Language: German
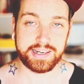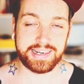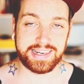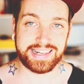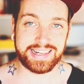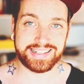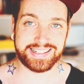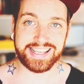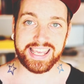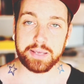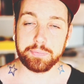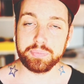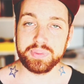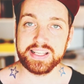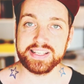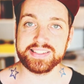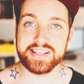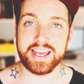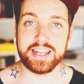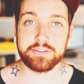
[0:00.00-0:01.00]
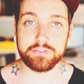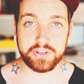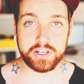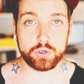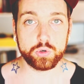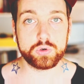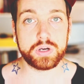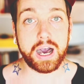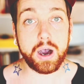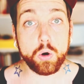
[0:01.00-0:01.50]
gebt dieser
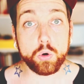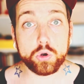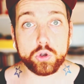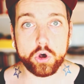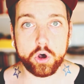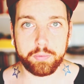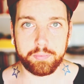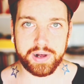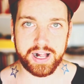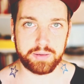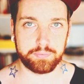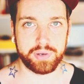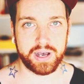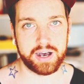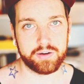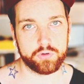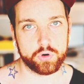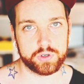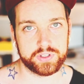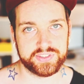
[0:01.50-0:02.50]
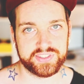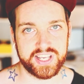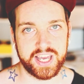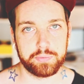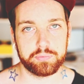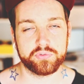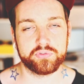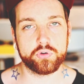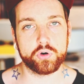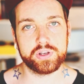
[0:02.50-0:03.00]
Entwicklung auch noch mal ein paar Wochen
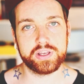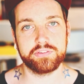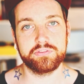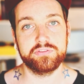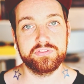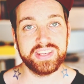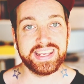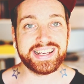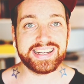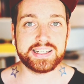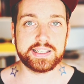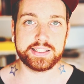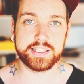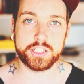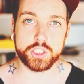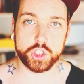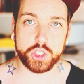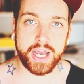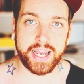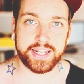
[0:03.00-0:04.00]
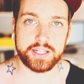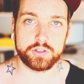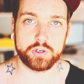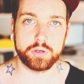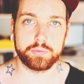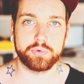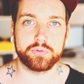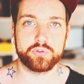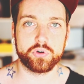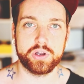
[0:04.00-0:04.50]
Zeit, bevor ihr wirklich entscheiden
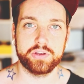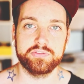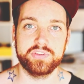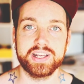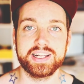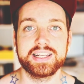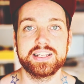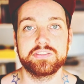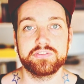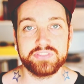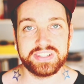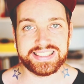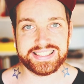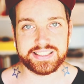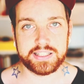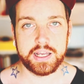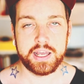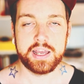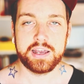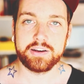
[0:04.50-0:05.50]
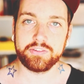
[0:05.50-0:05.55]
könnt, bevor ihr wirklich wisst,